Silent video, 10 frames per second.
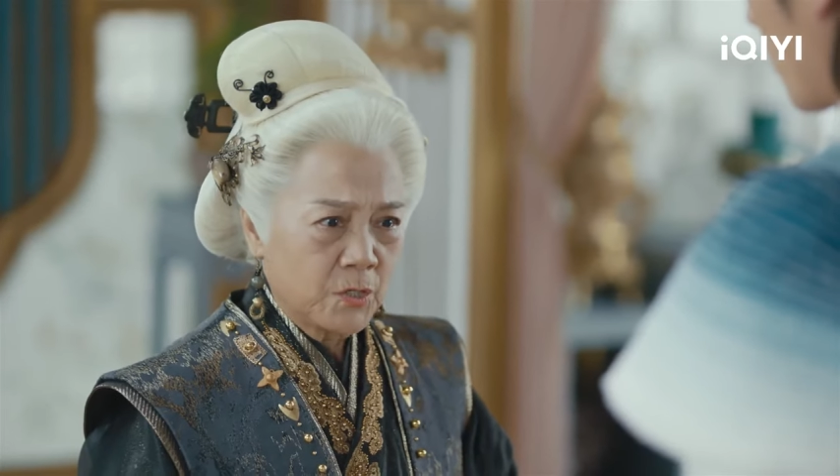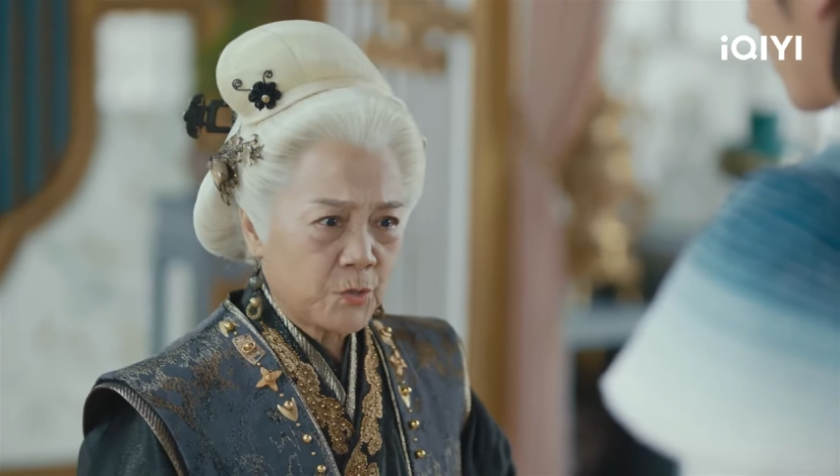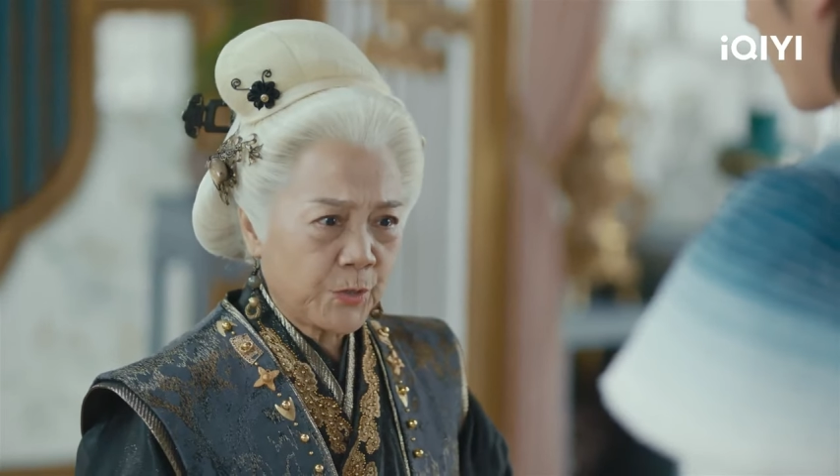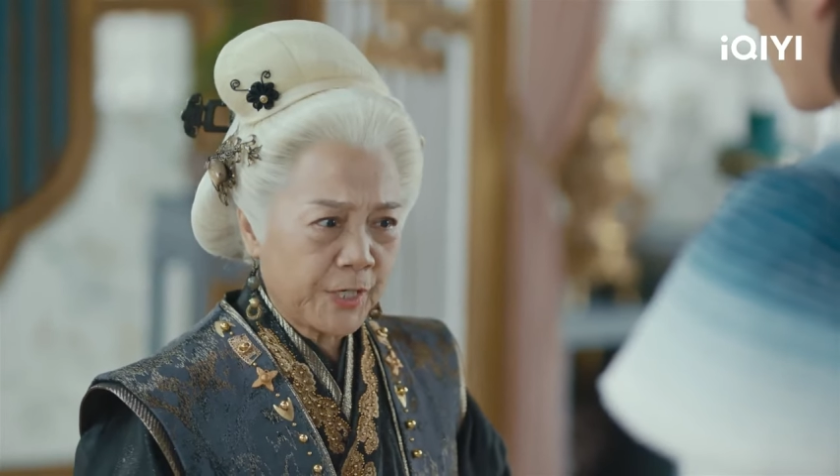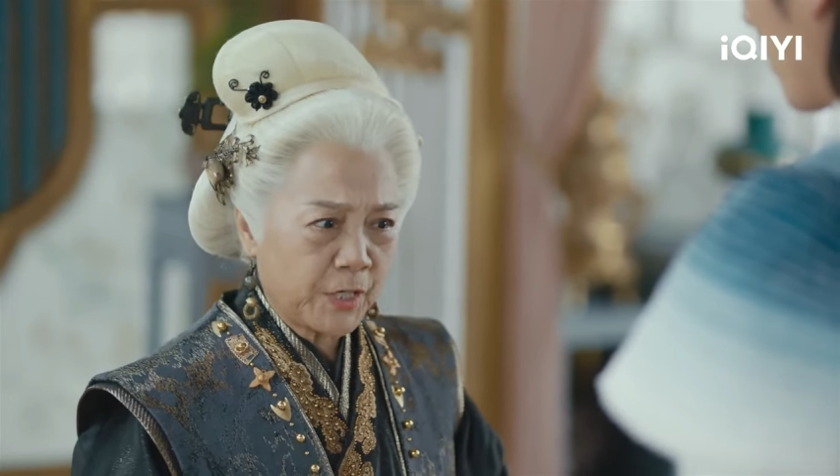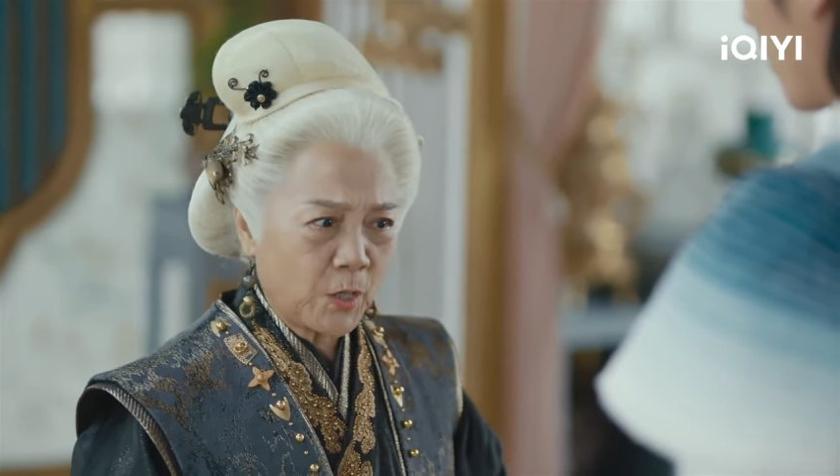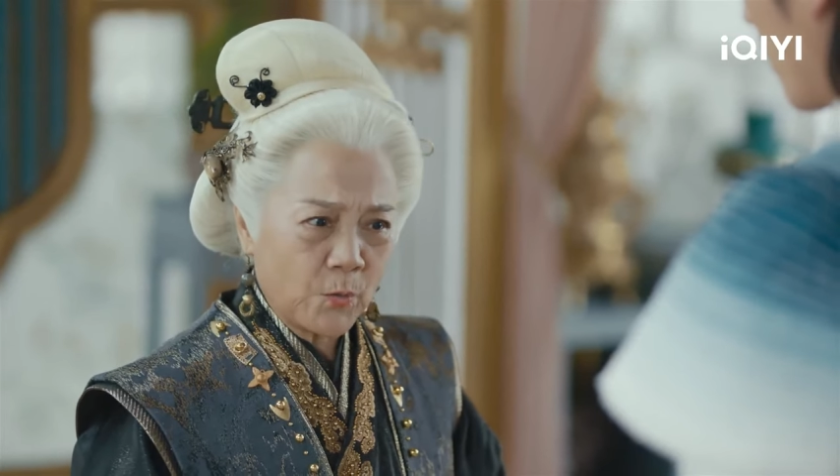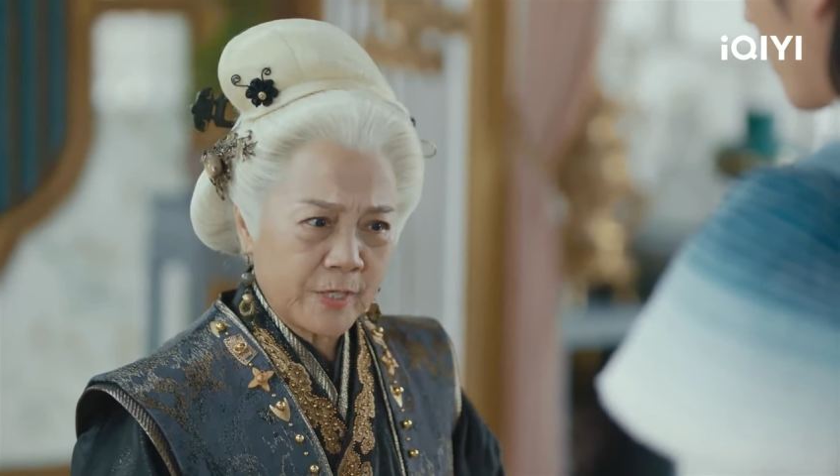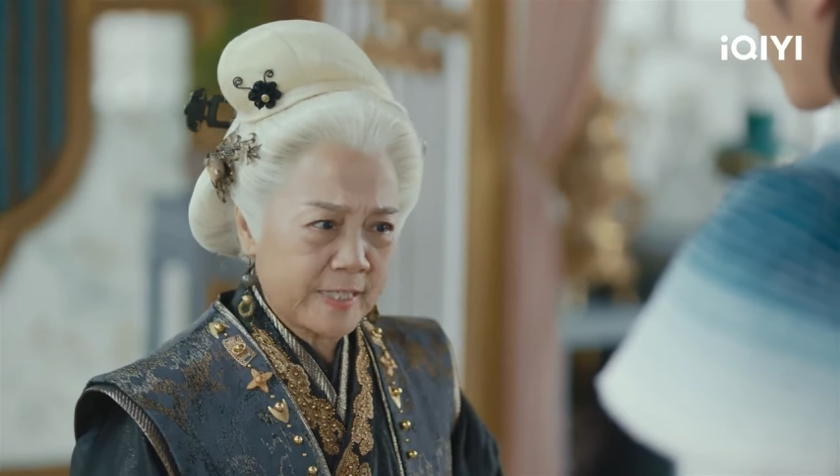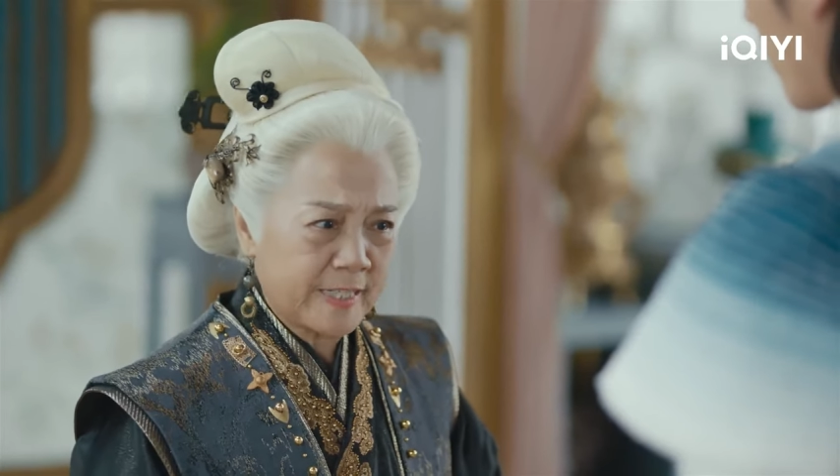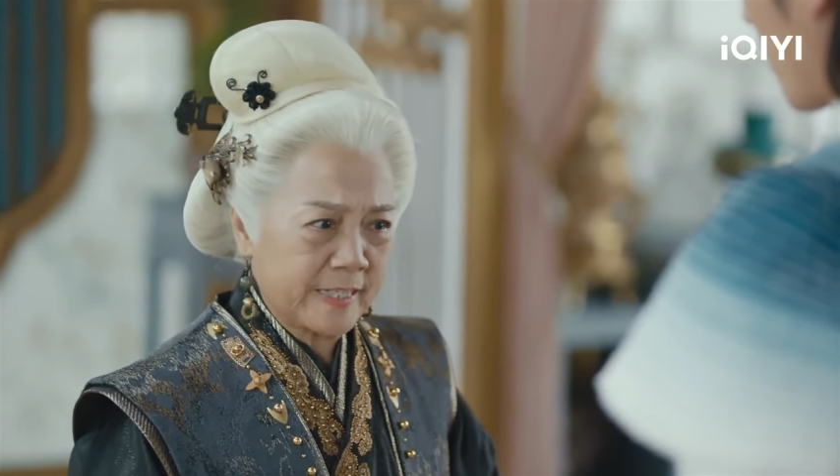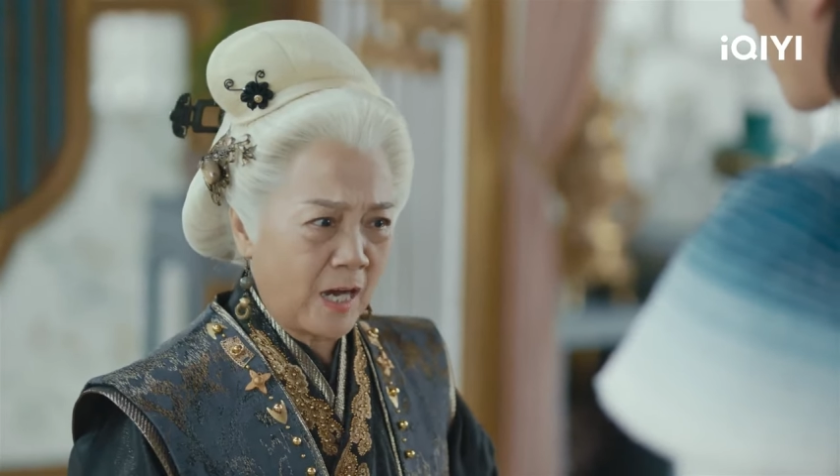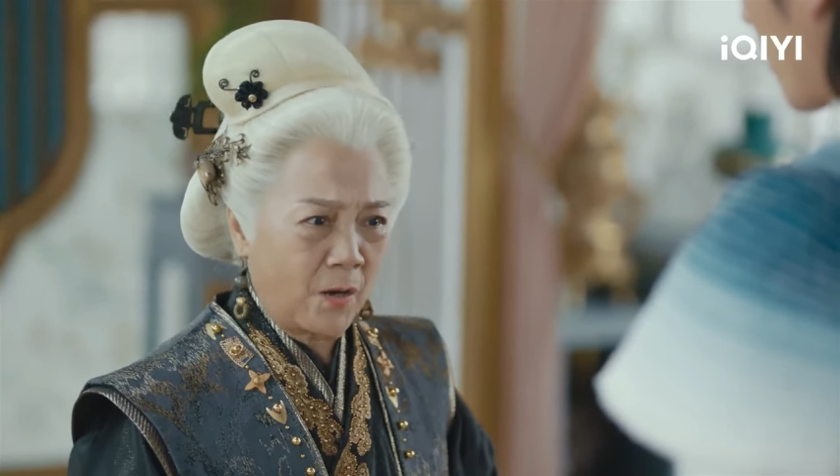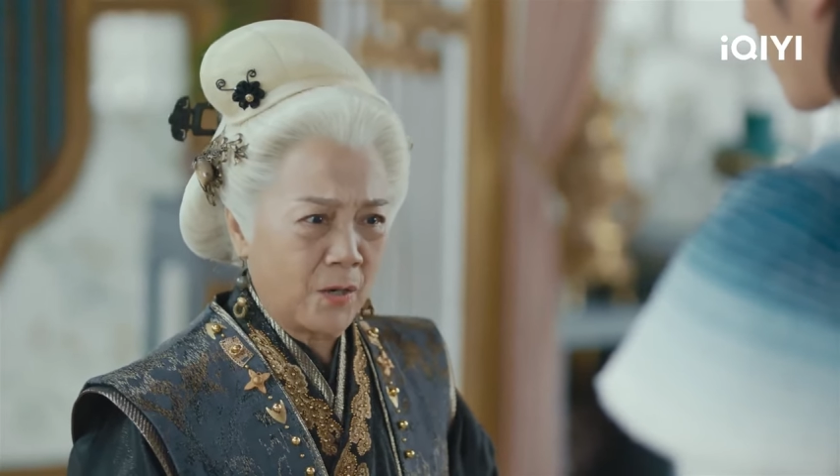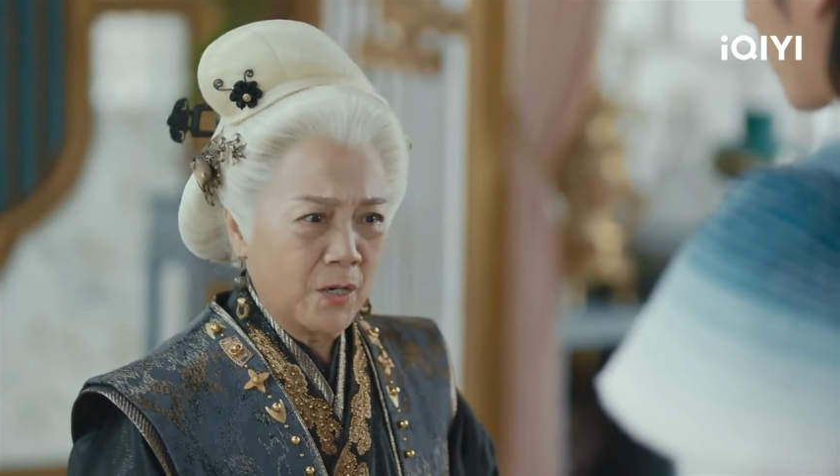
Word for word: หากเขาไม่ได้กิน